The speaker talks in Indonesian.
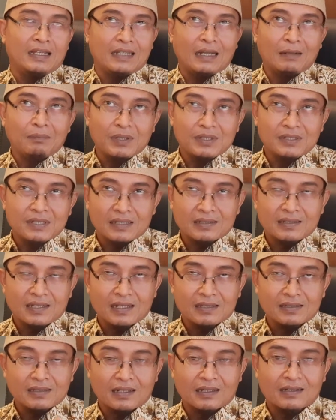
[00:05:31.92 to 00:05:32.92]
Yang bisa
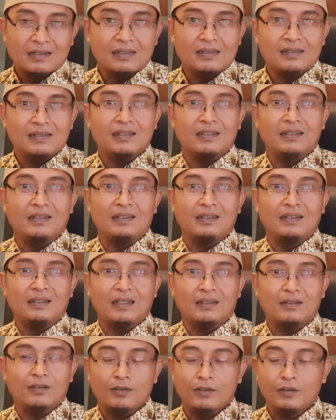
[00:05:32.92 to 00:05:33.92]
saya share di sini
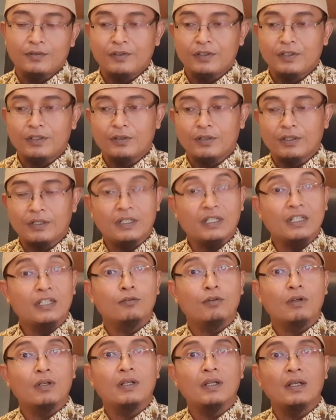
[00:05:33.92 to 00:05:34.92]
atau di video ini
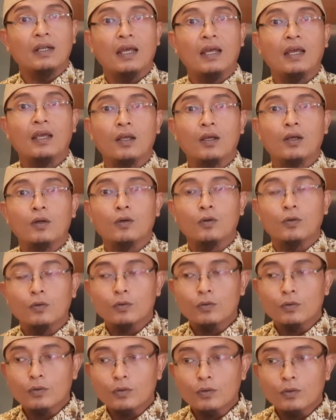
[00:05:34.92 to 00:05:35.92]
itu adalah
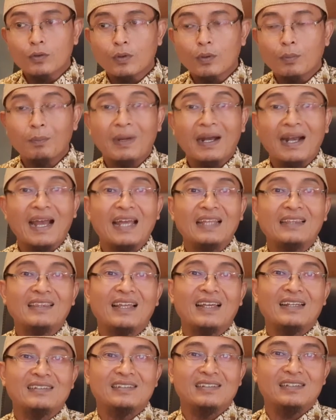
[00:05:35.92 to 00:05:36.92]
untuk
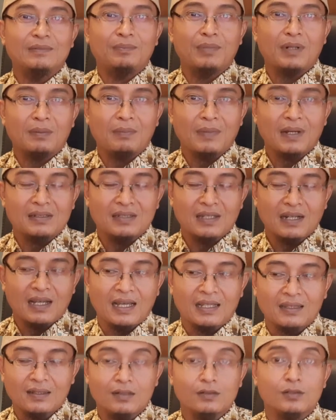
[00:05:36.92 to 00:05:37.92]
mengatasi
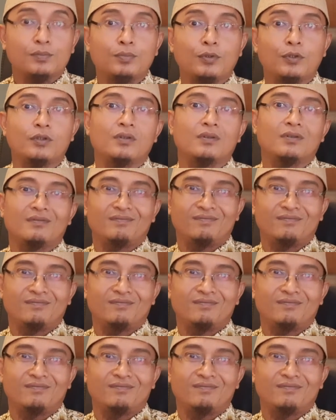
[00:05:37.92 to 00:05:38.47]
permasalahan tersebut.